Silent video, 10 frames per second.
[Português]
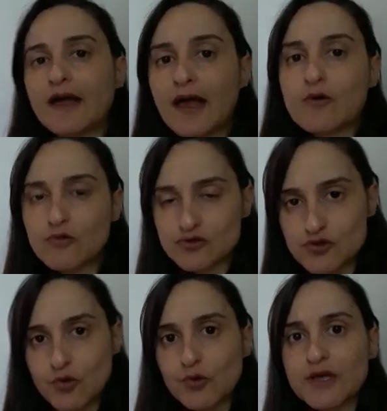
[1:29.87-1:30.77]
é
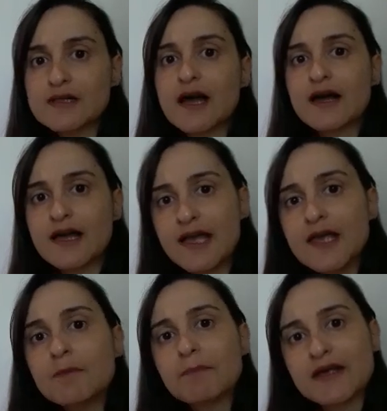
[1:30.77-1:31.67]
construída
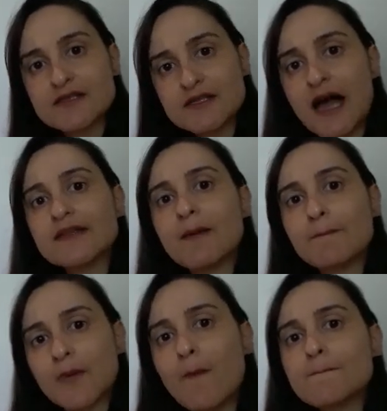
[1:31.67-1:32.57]
e pensada,
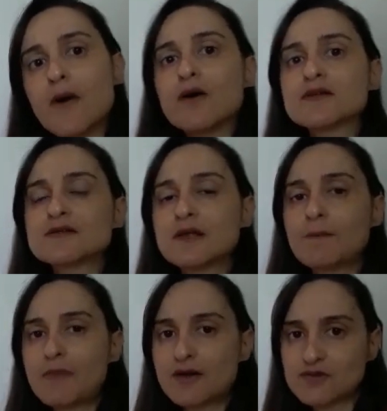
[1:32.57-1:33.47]
proposta
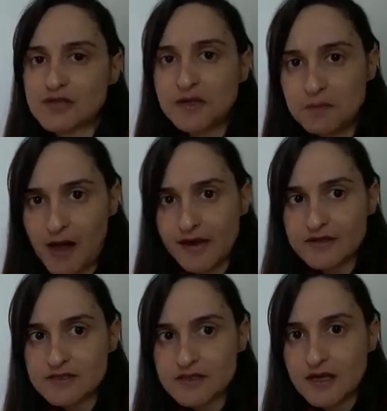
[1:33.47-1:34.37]
para os
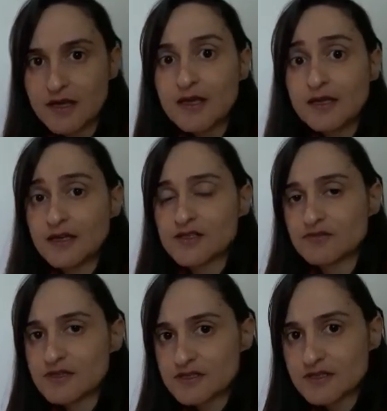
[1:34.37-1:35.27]
animais, que às
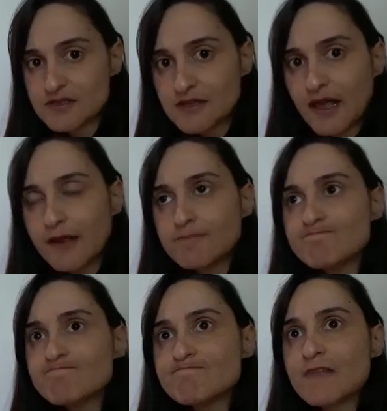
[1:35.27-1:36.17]
vezes tem
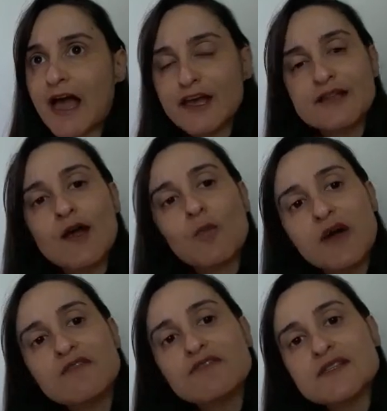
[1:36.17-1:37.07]
ainda uma
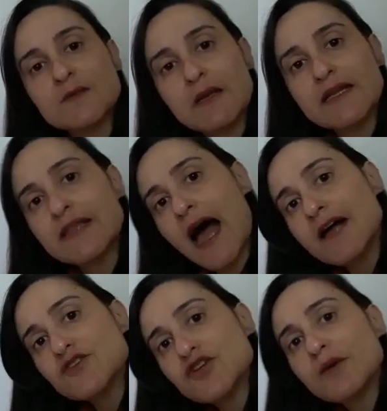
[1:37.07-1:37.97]

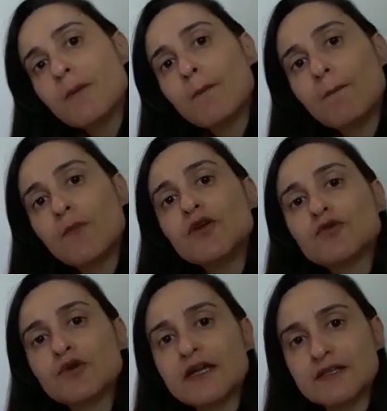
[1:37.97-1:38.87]
invisibilidade
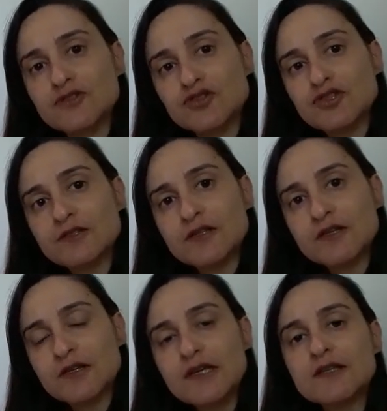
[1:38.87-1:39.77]
muito grande.
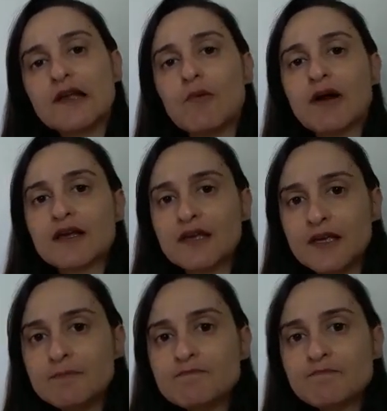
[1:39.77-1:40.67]
Então
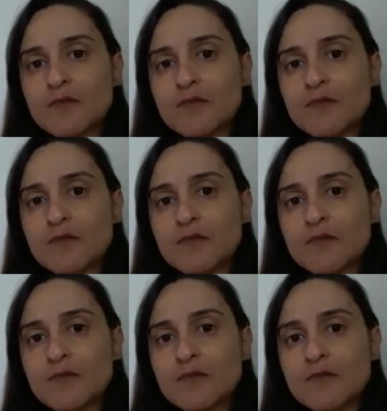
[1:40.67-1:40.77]
aqui